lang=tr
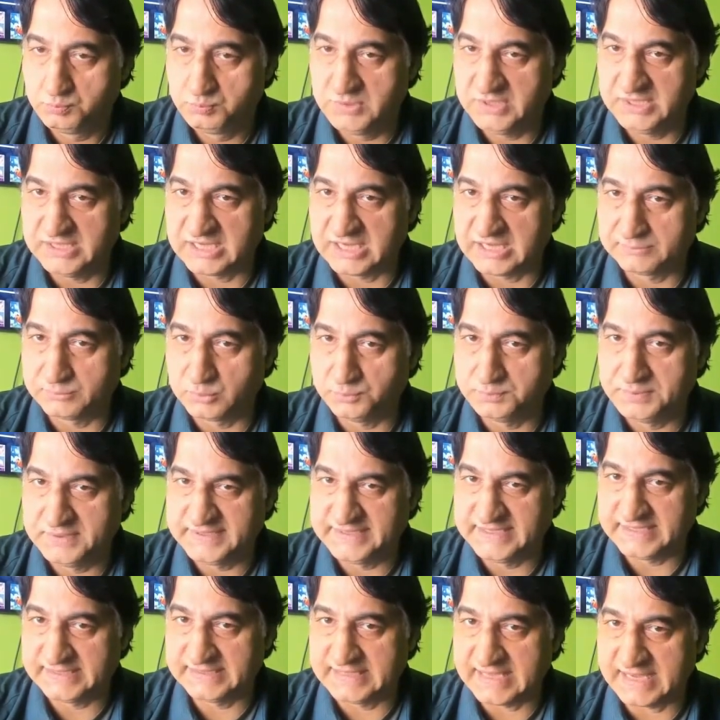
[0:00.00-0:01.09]
Bir daha bu
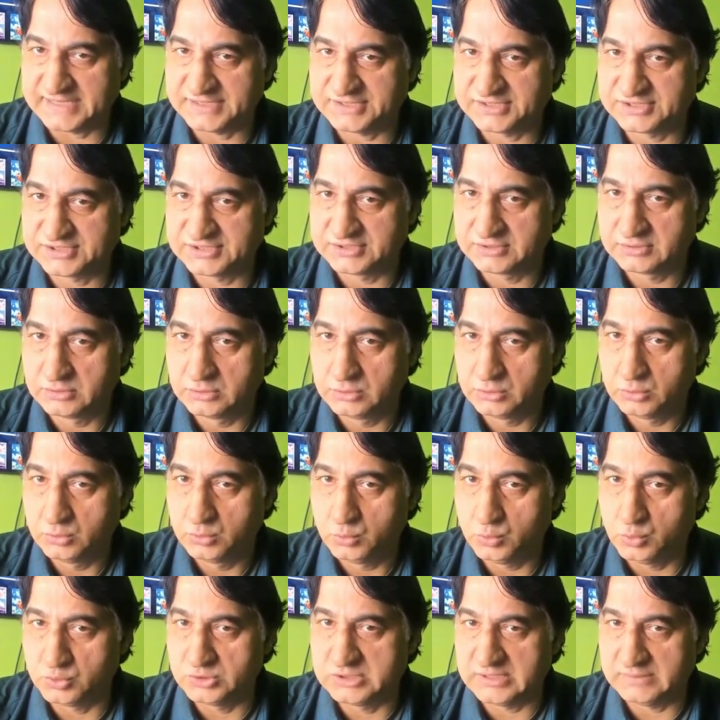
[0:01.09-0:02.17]
pislikler
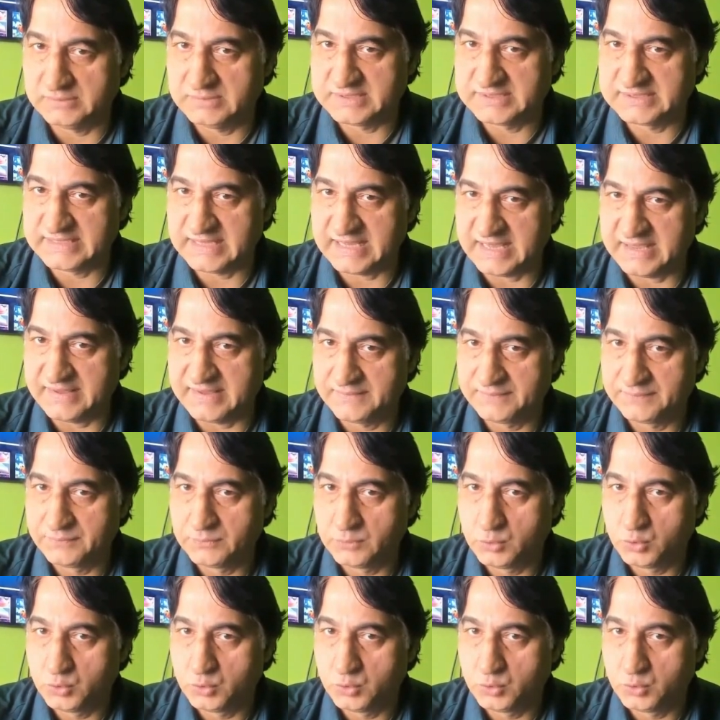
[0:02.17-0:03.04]
ülkemizde